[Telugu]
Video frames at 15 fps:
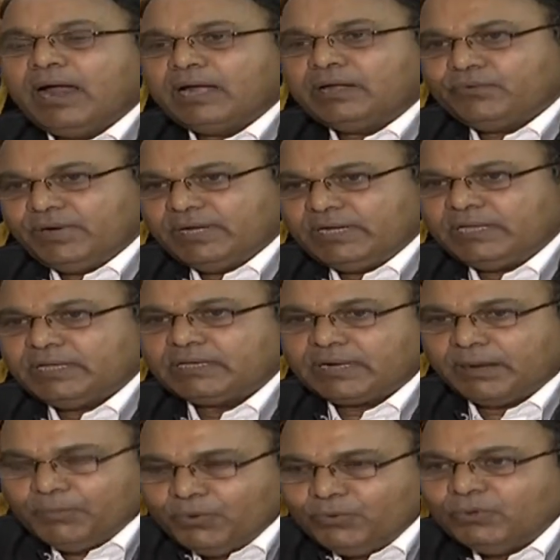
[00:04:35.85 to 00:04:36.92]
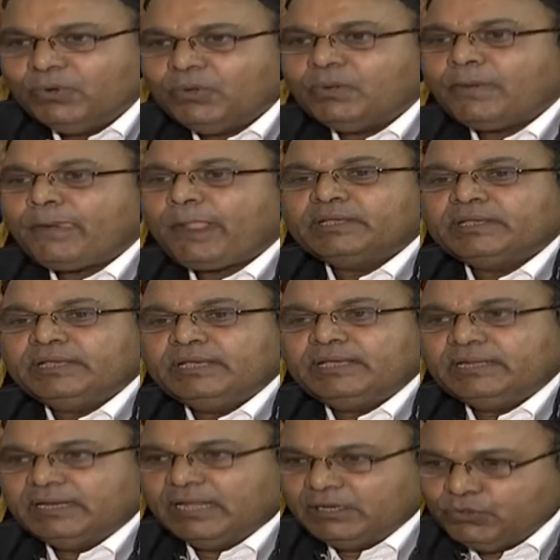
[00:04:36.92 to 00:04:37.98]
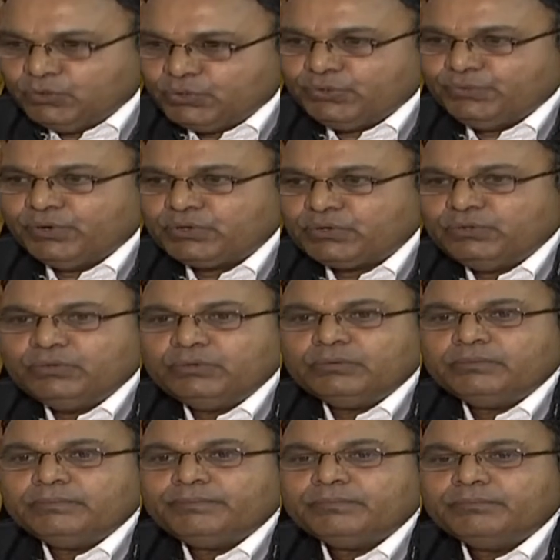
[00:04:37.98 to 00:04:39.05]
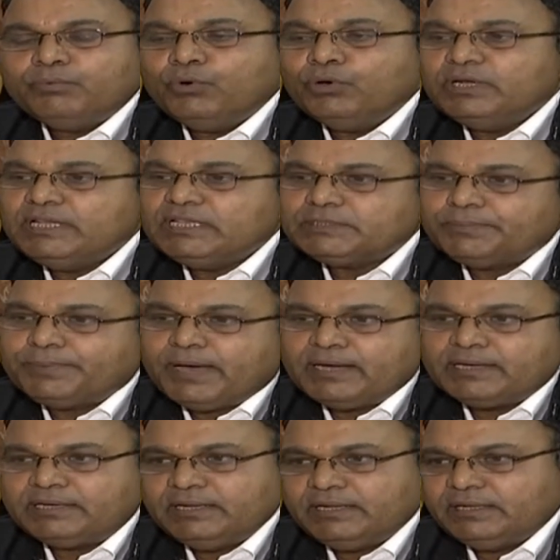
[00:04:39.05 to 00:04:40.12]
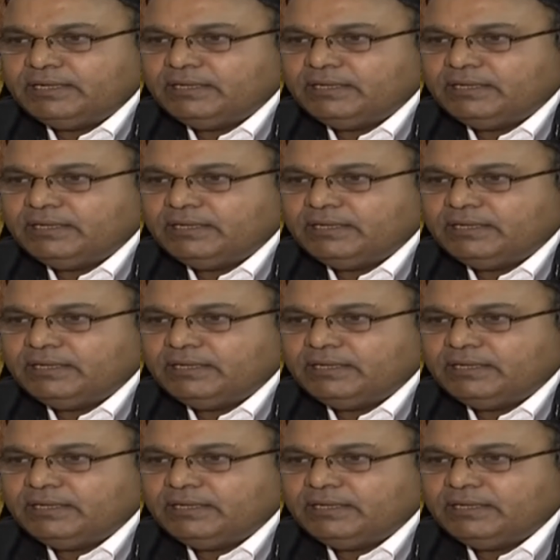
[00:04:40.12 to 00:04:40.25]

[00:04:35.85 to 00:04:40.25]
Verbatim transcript: అటువంటి క్రమంలో ఈ నలుగురు యువకులు పోలీస్ పార్టీ